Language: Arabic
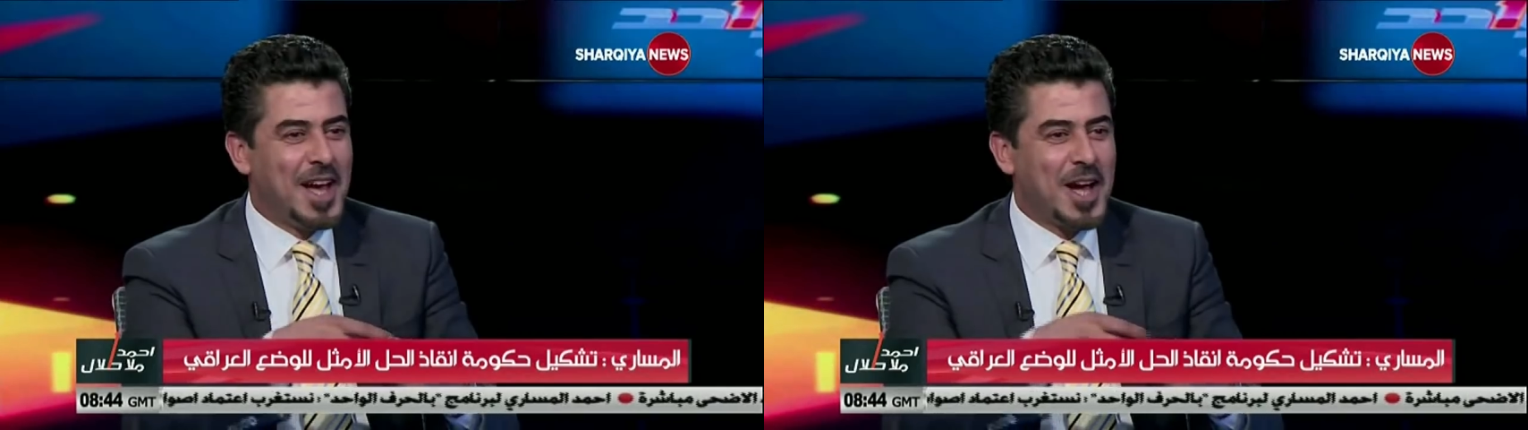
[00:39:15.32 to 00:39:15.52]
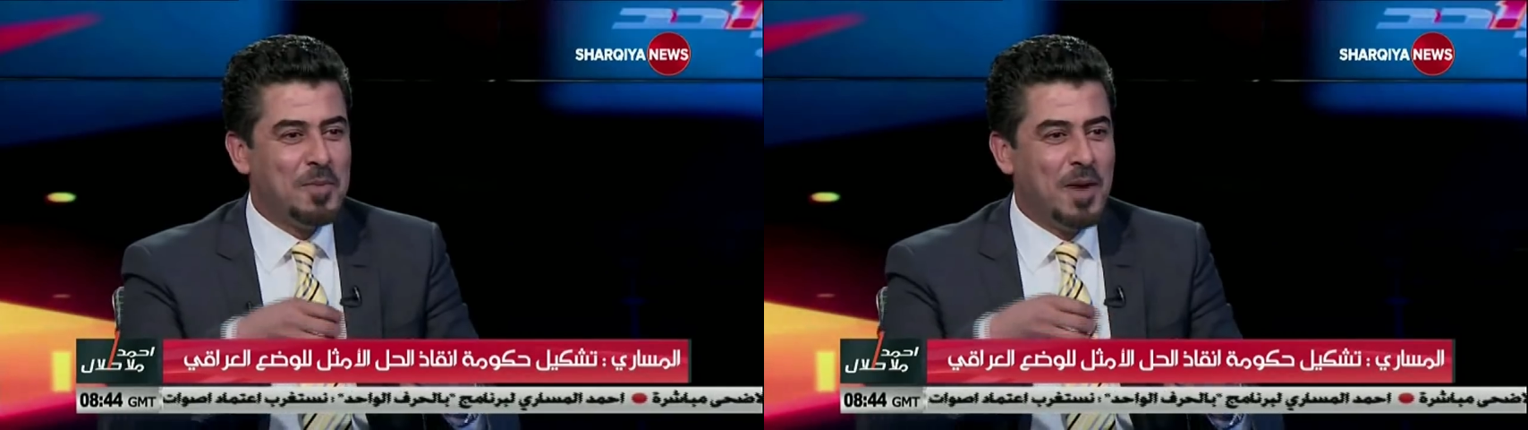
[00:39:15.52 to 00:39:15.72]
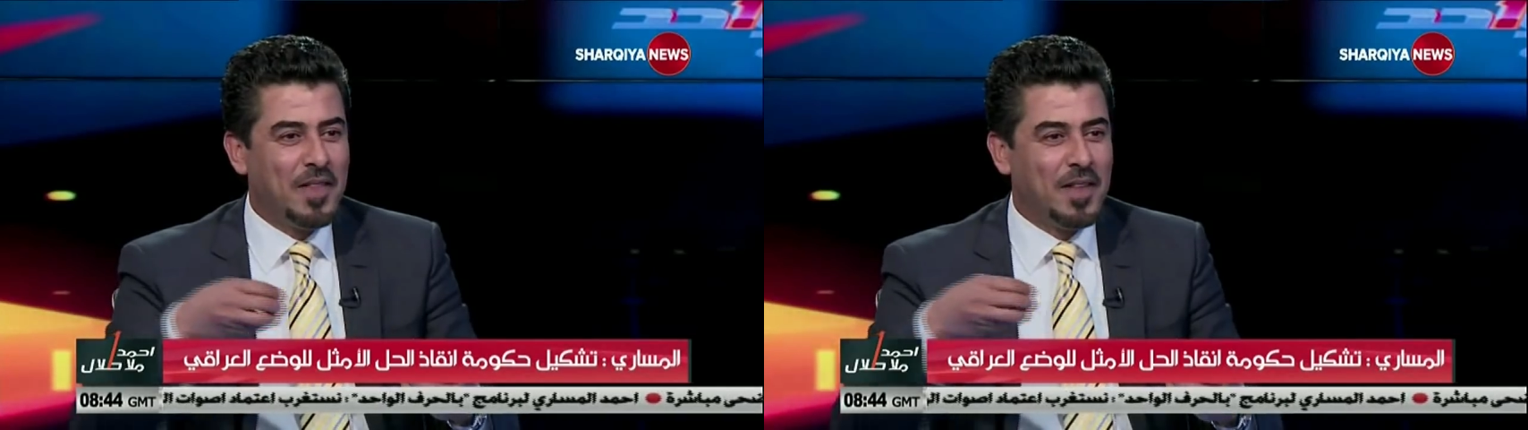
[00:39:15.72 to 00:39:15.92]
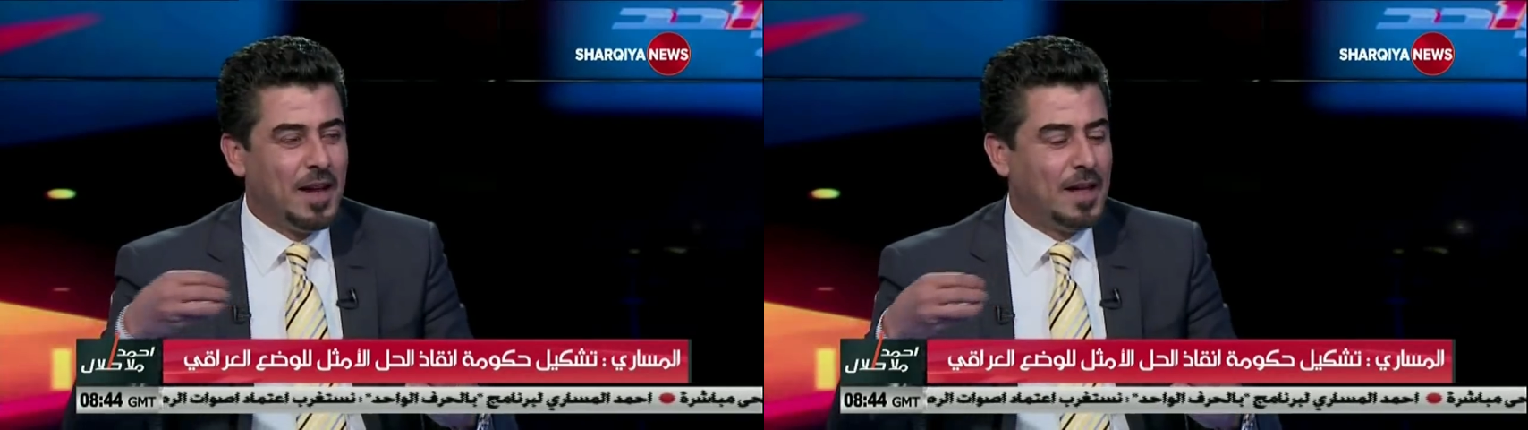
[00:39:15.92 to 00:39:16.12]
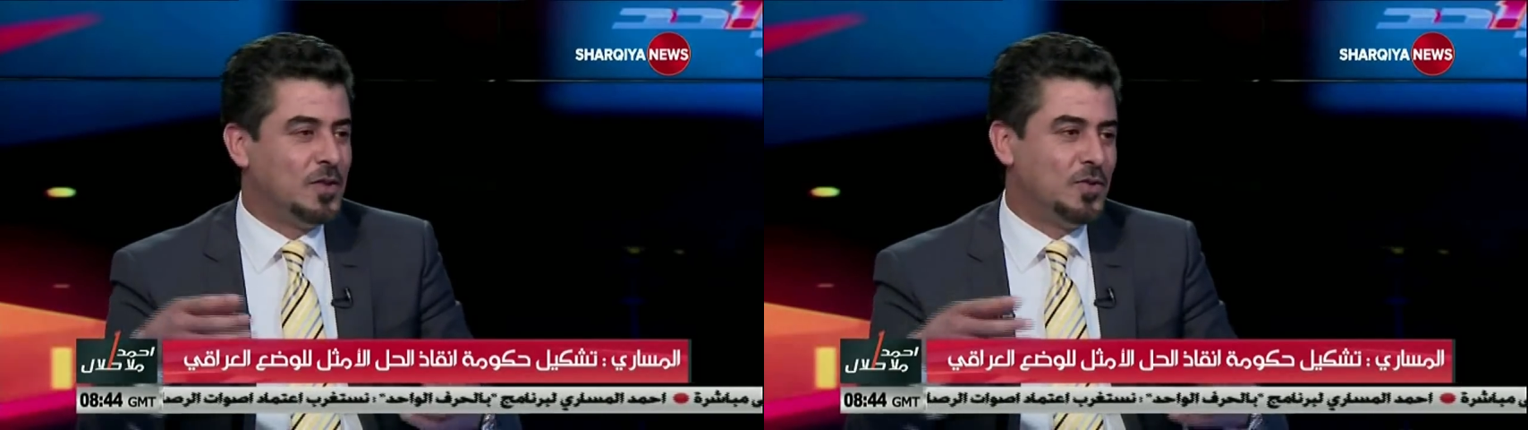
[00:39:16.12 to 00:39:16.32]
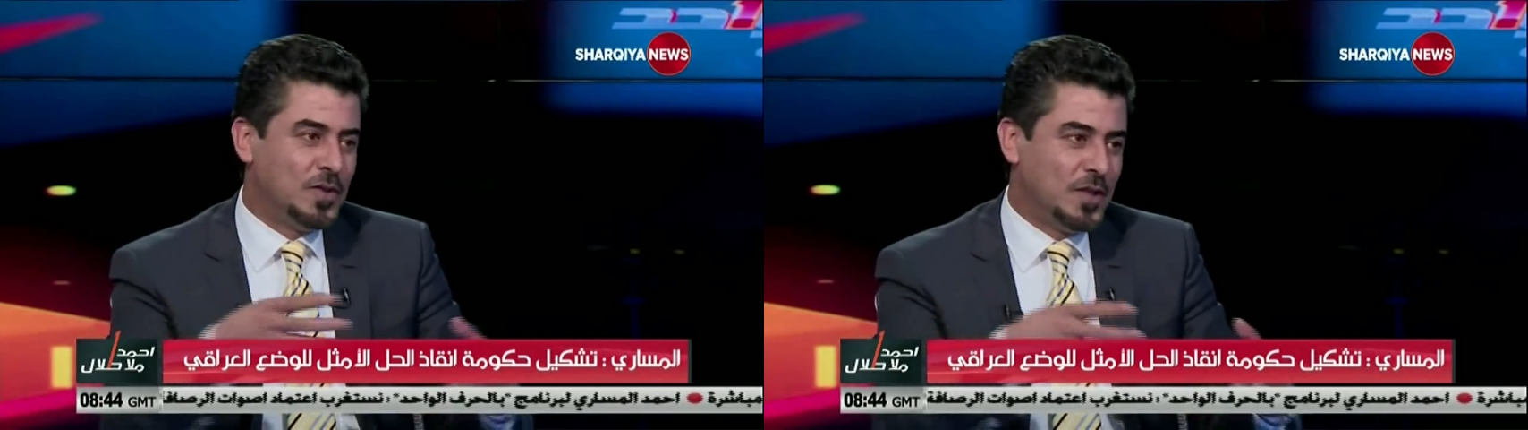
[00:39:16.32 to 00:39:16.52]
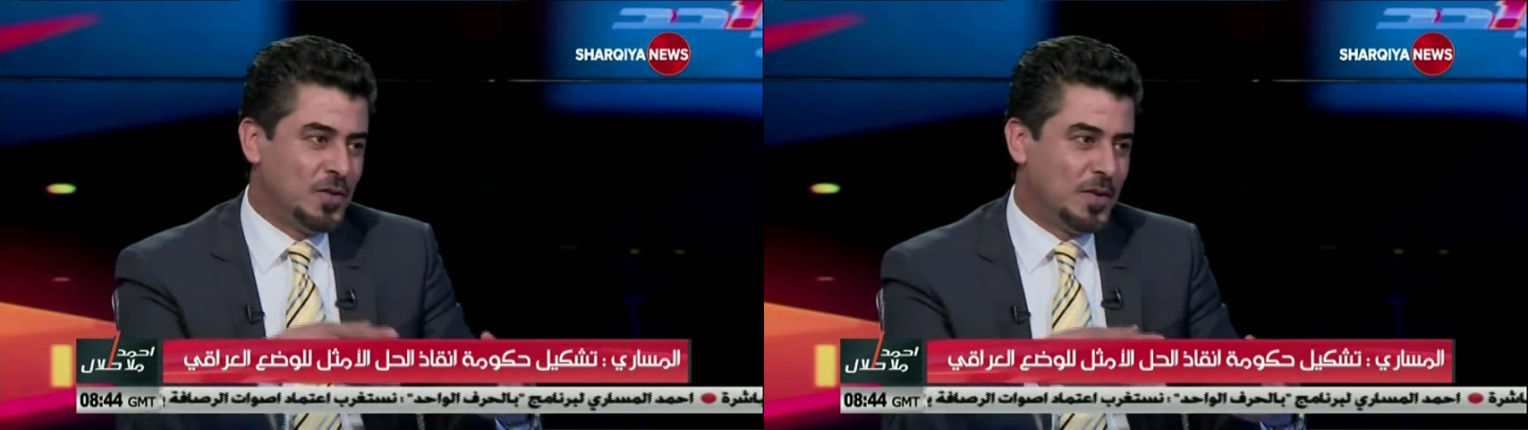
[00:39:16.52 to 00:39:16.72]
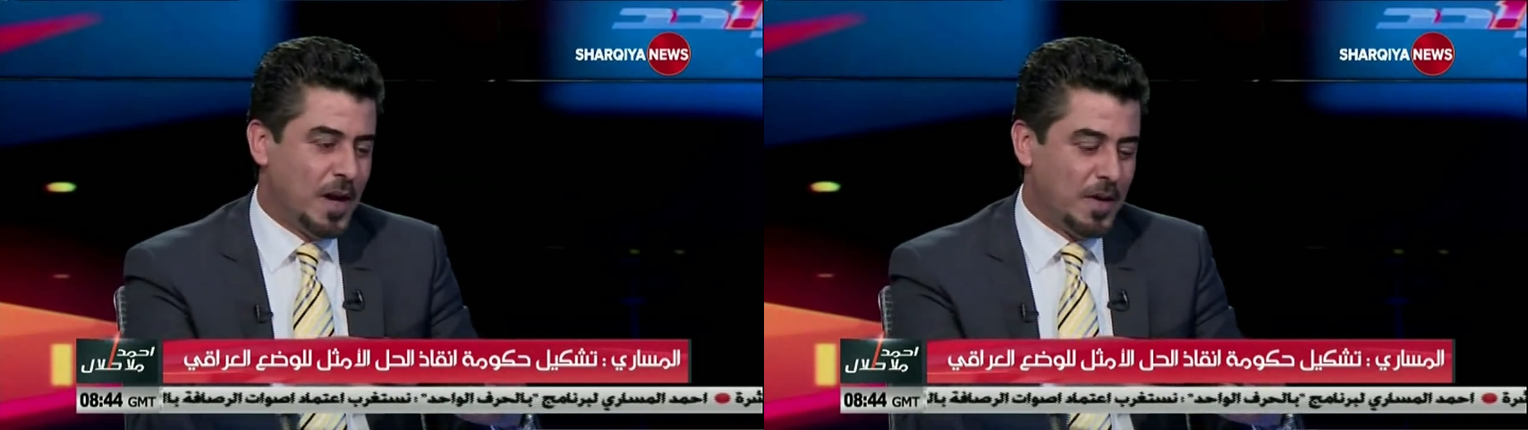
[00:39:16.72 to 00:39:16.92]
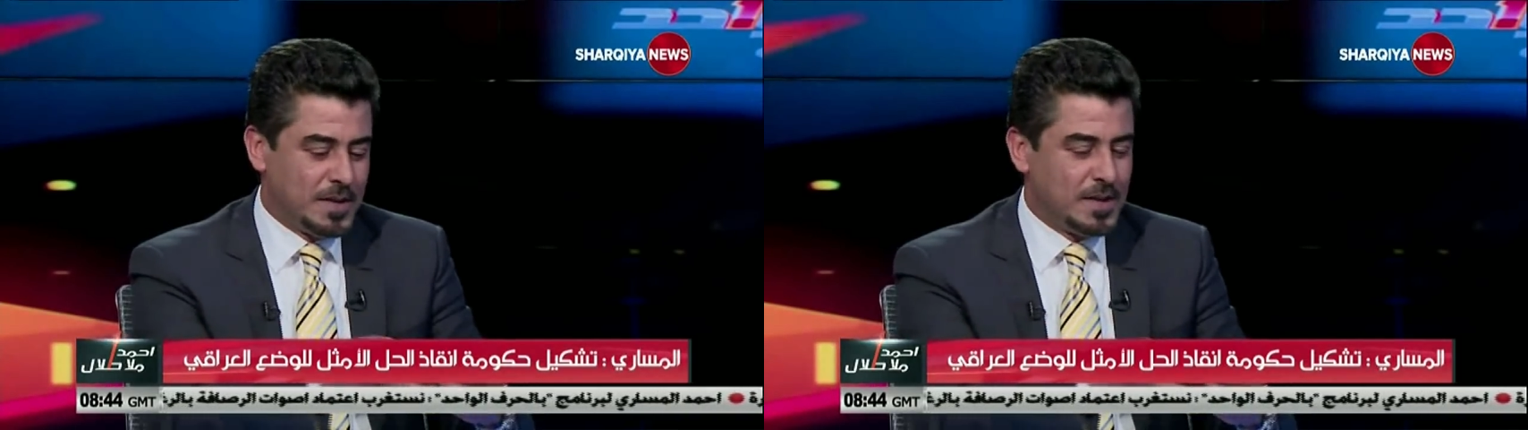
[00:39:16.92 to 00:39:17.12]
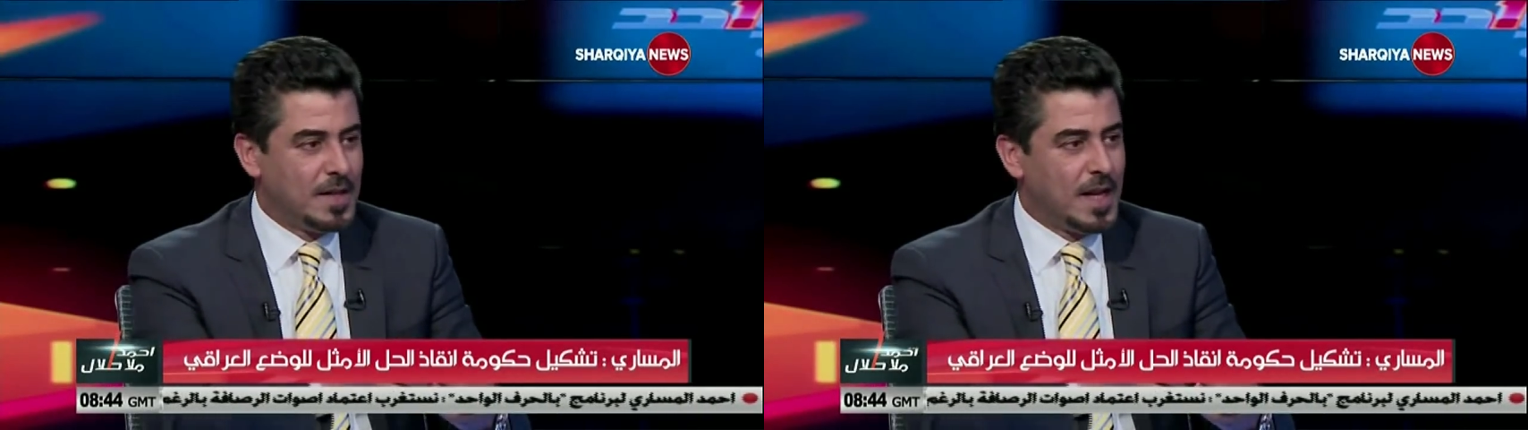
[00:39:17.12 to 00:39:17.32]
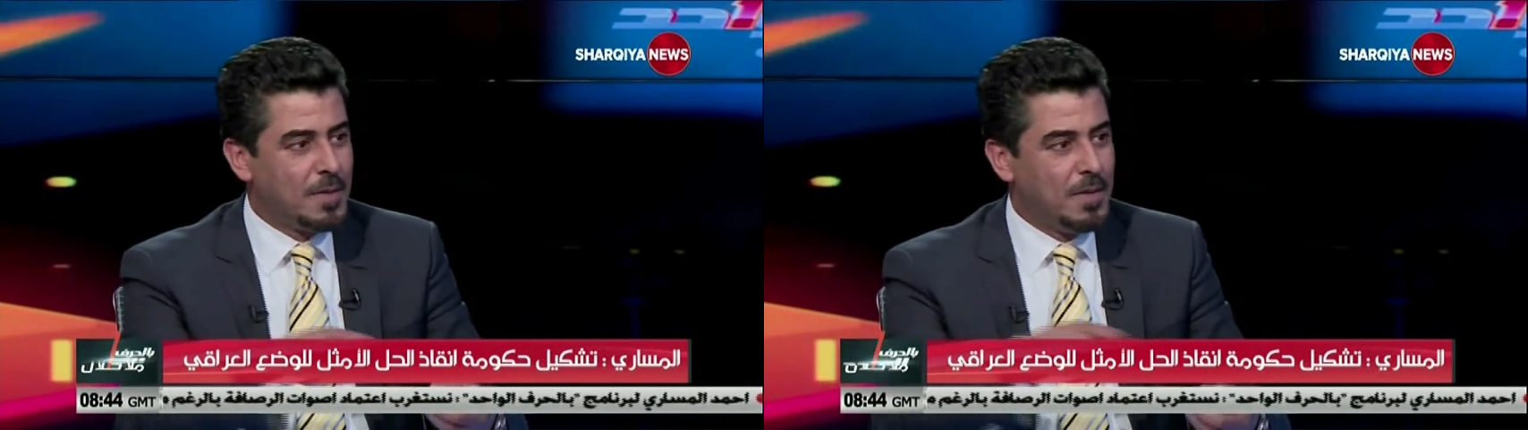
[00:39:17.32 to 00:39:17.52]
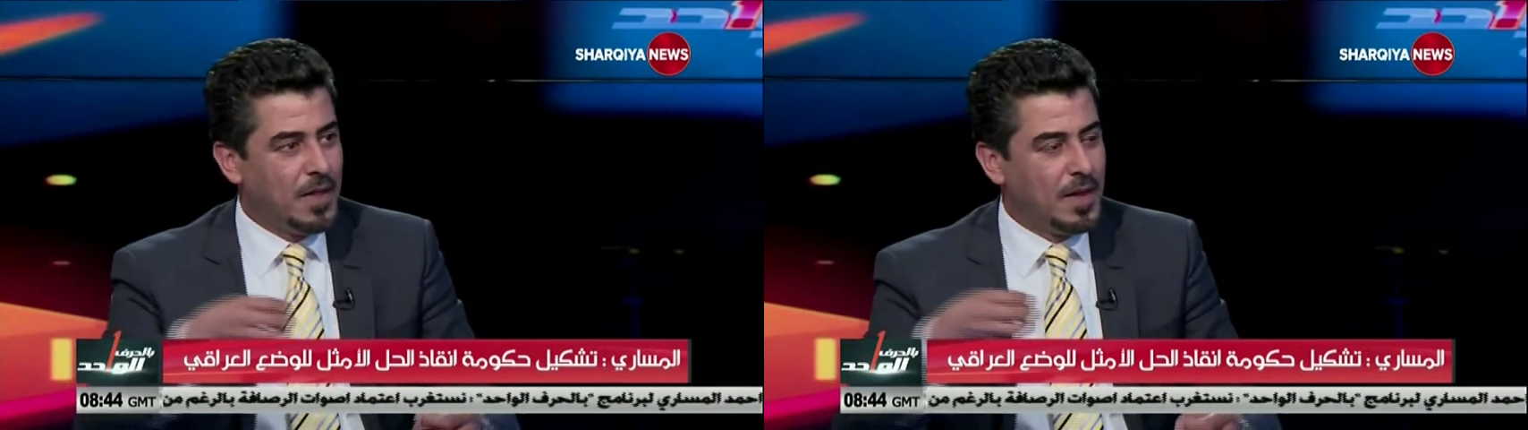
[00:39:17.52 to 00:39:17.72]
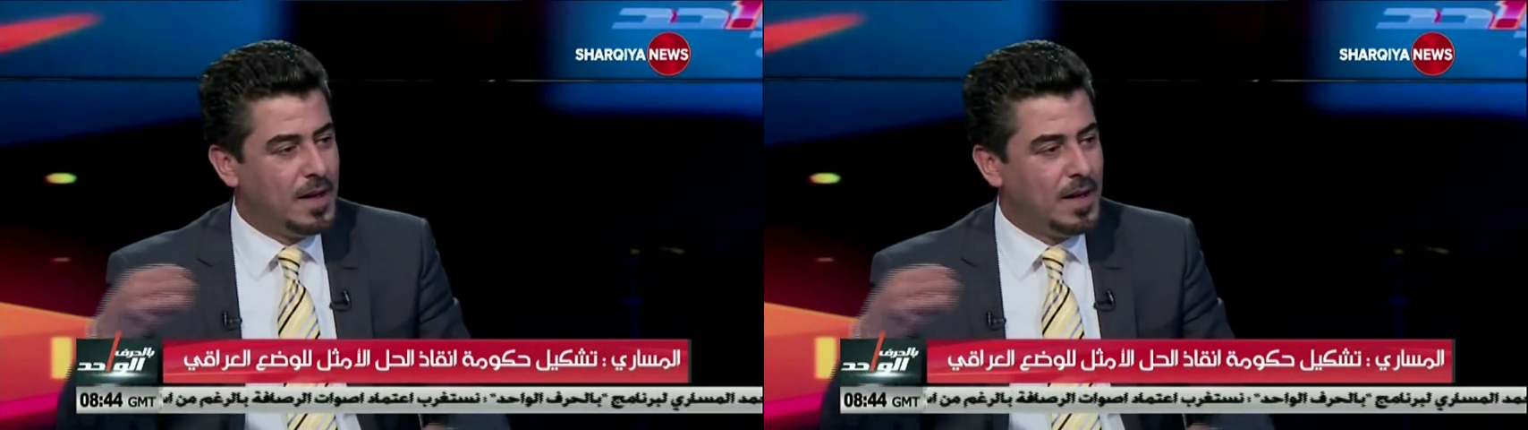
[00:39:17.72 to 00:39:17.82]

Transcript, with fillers: بعض الاسجوز تزوير ما اعرف بس انسلاخ بعض